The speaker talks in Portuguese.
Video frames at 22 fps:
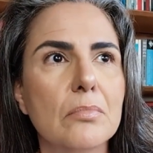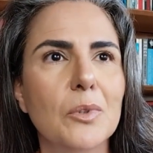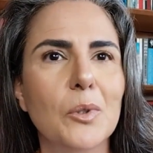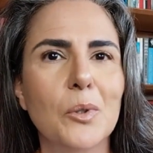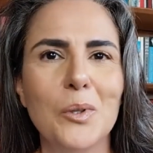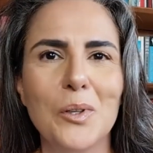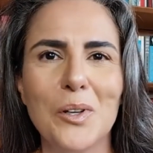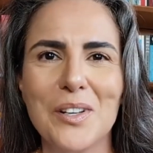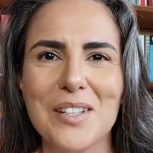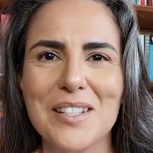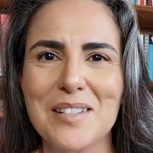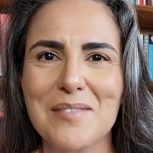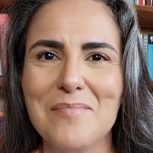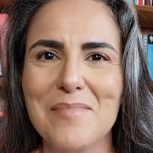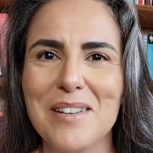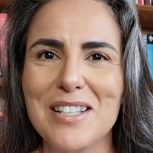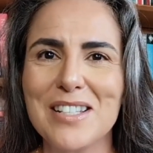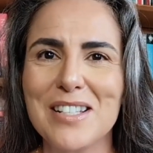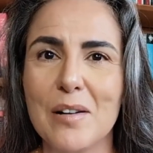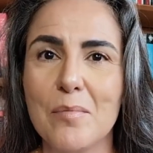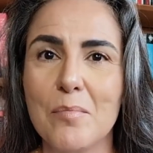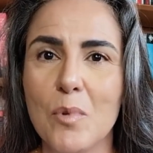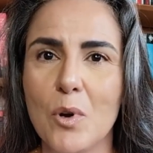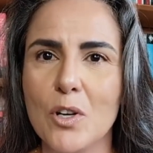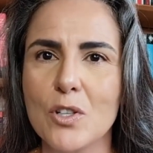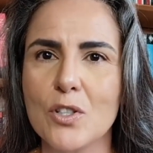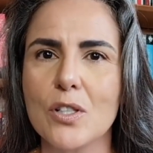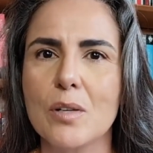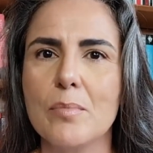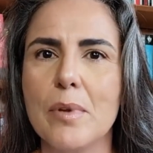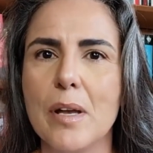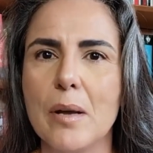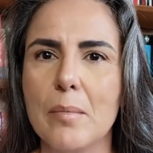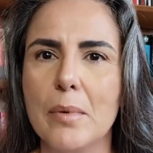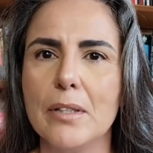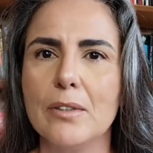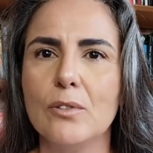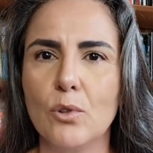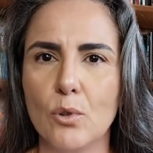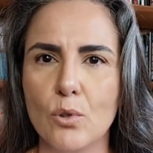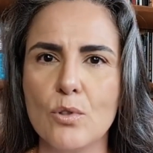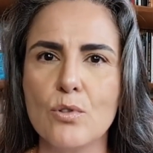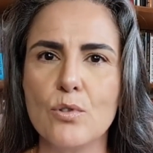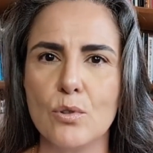curiosamente, a morte da minha mãe
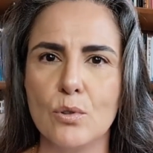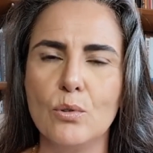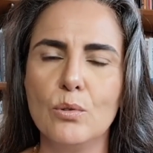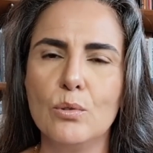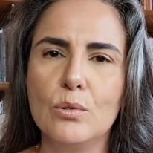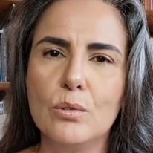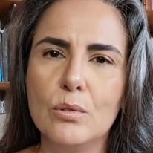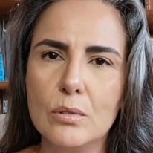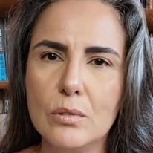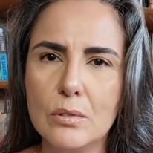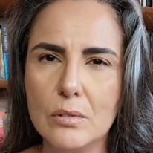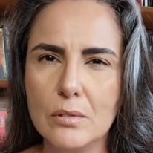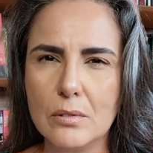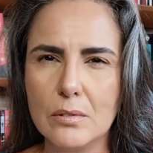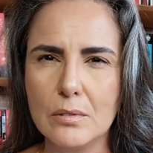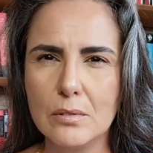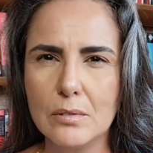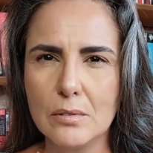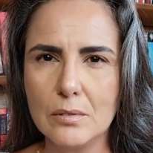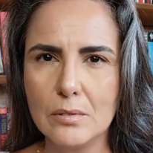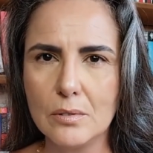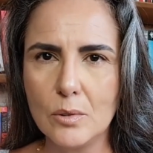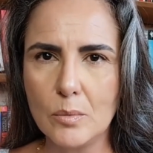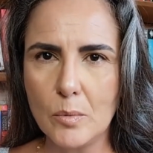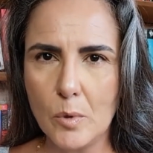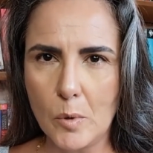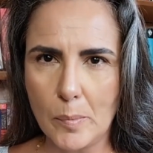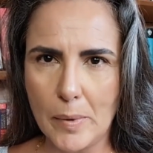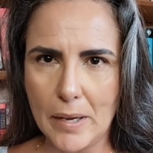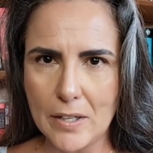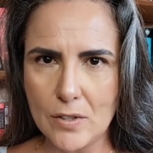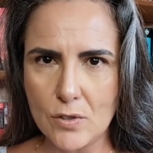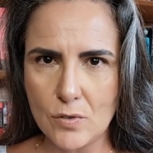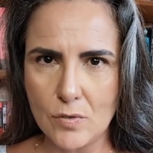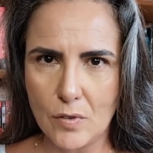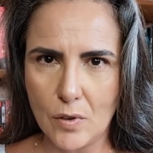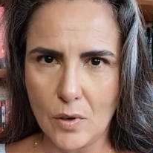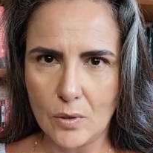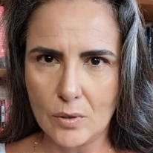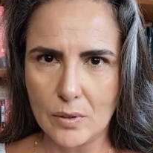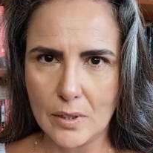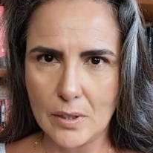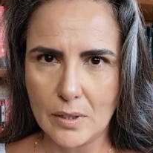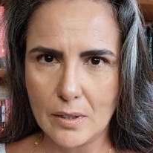trouxe o luto do meu pai de
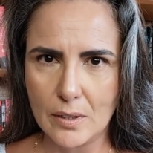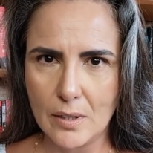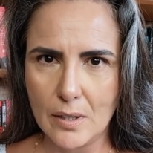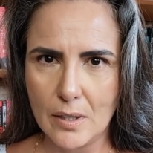volta.